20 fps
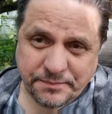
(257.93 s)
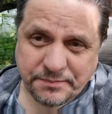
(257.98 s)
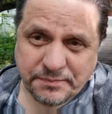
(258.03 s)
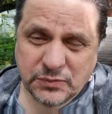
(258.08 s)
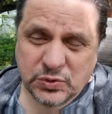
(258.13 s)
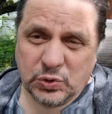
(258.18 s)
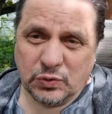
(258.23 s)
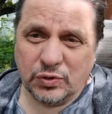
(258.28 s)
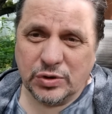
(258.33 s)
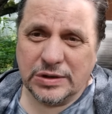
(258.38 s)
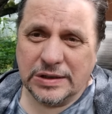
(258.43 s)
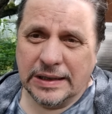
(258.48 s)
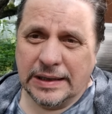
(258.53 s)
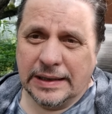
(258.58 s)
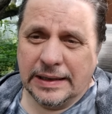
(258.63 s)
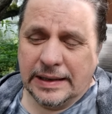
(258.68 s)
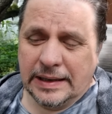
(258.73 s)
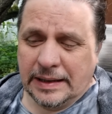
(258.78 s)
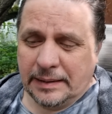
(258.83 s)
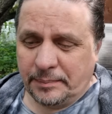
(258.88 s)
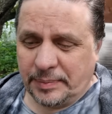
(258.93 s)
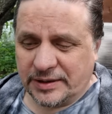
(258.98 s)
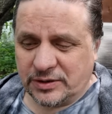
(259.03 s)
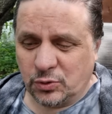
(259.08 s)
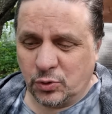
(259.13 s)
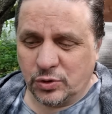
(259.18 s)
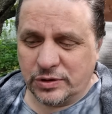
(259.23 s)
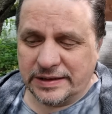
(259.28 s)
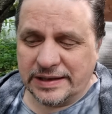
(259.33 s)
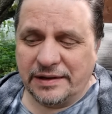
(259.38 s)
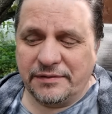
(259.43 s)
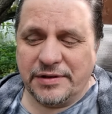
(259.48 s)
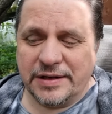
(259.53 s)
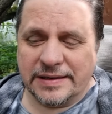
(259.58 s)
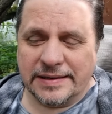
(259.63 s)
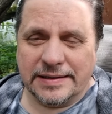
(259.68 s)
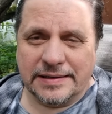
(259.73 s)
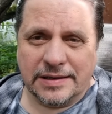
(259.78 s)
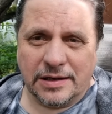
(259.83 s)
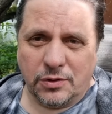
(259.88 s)
Ну вот подход,
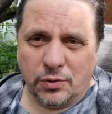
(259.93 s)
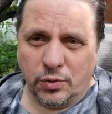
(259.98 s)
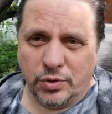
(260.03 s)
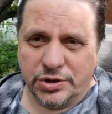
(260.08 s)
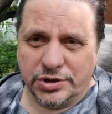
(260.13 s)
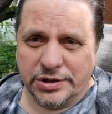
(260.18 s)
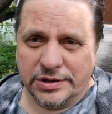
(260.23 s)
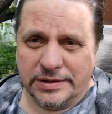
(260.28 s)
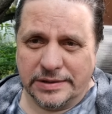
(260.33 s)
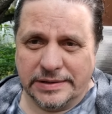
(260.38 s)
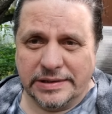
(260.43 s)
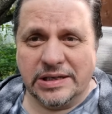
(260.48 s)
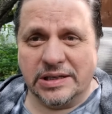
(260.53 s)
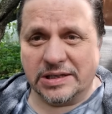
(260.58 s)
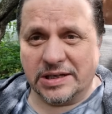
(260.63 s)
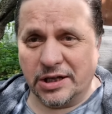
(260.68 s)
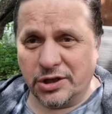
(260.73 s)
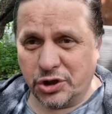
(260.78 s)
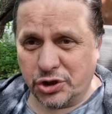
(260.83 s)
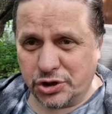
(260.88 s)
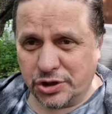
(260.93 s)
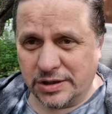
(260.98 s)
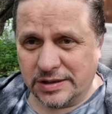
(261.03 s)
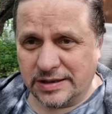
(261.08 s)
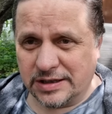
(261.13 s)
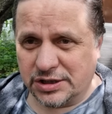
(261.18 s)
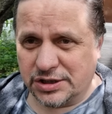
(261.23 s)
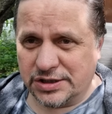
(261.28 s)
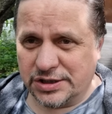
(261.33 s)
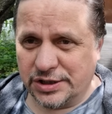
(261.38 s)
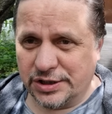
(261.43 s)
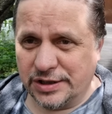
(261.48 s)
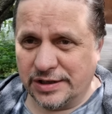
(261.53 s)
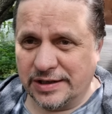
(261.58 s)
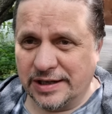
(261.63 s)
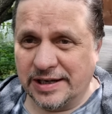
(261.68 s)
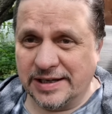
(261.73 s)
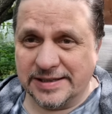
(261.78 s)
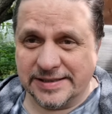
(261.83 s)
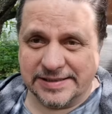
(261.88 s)
наверное, такой же. Нет, конечно, наш
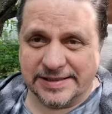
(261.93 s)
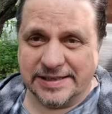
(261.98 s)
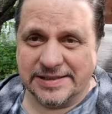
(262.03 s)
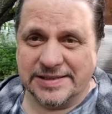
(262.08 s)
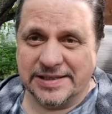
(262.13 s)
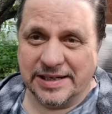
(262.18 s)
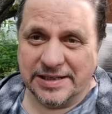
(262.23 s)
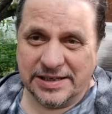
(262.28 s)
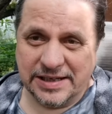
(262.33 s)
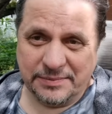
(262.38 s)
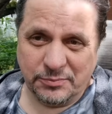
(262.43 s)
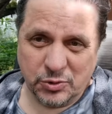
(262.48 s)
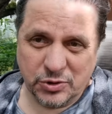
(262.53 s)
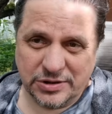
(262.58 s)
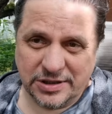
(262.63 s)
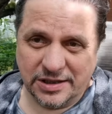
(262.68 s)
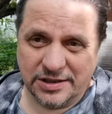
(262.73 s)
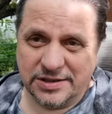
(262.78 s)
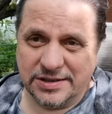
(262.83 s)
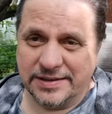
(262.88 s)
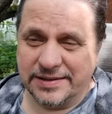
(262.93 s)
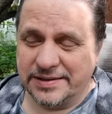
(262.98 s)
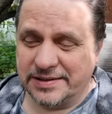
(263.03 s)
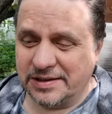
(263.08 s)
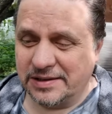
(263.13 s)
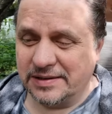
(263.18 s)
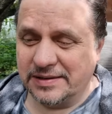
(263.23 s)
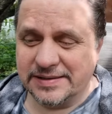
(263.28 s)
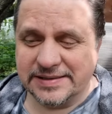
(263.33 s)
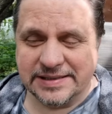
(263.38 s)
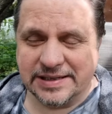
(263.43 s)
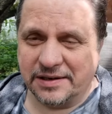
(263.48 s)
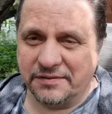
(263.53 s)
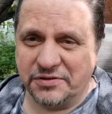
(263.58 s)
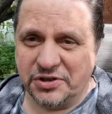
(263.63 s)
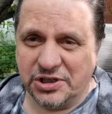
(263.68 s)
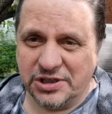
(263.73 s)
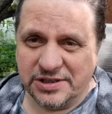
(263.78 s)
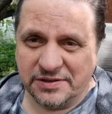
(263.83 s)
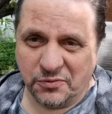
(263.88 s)
э, создатель, можно сказать, это
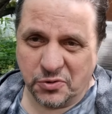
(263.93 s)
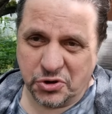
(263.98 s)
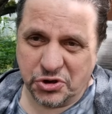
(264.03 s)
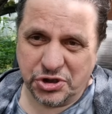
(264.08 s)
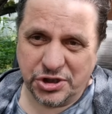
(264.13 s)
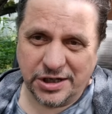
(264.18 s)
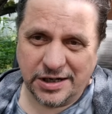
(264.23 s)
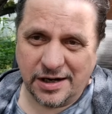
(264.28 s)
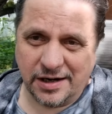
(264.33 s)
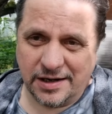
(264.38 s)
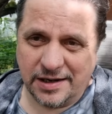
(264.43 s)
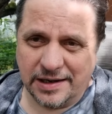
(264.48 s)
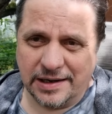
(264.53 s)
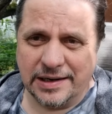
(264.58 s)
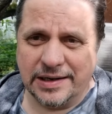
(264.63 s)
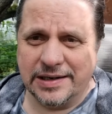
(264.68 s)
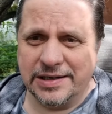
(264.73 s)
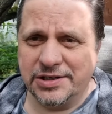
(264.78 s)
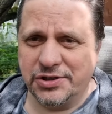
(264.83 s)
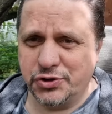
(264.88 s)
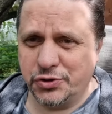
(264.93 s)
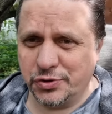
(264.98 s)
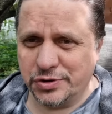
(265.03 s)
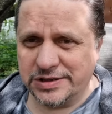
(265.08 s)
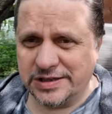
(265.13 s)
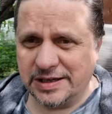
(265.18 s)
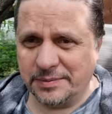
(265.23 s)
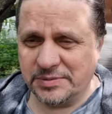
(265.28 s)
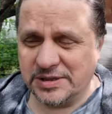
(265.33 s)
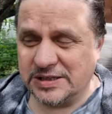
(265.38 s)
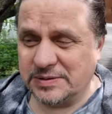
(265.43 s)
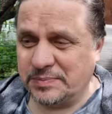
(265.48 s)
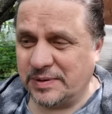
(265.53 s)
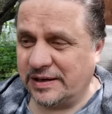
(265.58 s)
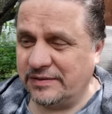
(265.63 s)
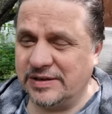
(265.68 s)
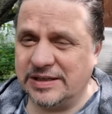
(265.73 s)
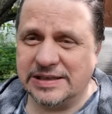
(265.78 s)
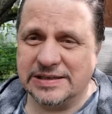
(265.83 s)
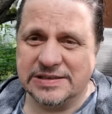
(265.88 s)
сравнить его с ЖКХ или еще с кем-то, с
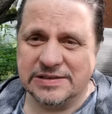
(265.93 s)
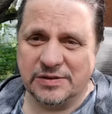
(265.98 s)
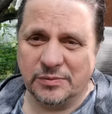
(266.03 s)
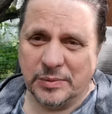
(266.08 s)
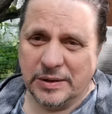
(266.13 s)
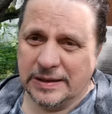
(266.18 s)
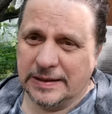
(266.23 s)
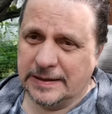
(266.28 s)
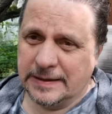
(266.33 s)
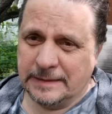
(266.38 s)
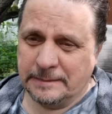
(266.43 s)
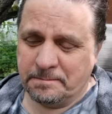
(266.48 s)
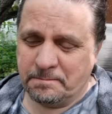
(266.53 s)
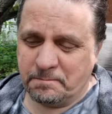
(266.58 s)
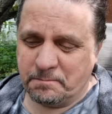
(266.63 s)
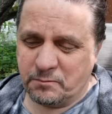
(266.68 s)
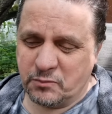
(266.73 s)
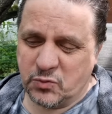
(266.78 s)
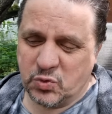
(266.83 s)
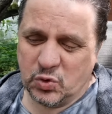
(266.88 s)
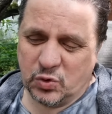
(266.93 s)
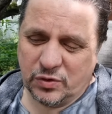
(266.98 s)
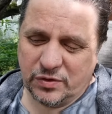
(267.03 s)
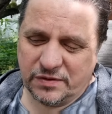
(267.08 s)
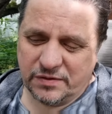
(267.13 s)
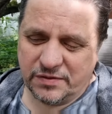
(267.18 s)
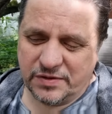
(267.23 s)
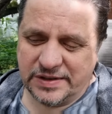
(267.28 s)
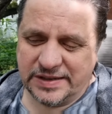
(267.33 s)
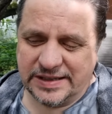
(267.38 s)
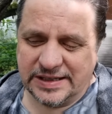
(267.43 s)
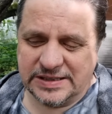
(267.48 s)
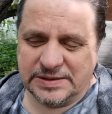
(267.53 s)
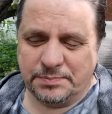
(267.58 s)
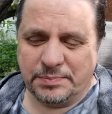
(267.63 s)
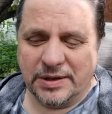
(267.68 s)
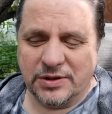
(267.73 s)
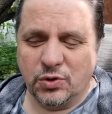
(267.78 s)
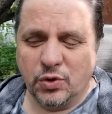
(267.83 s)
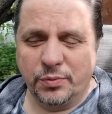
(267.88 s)
правительством, но
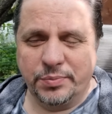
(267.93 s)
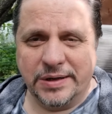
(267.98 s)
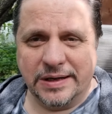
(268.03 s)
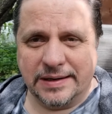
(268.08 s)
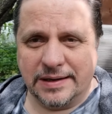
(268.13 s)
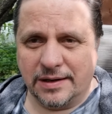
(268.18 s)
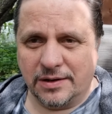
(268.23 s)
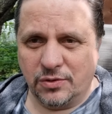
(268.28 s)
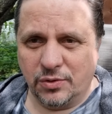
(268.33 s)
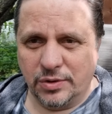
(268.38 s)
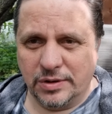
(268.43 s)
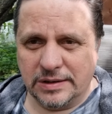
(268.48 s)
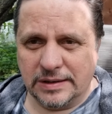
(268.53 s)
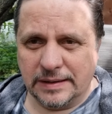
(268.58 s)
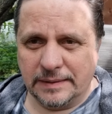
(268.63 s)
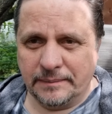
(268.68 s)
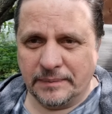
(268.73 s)
есть подобие какое-то.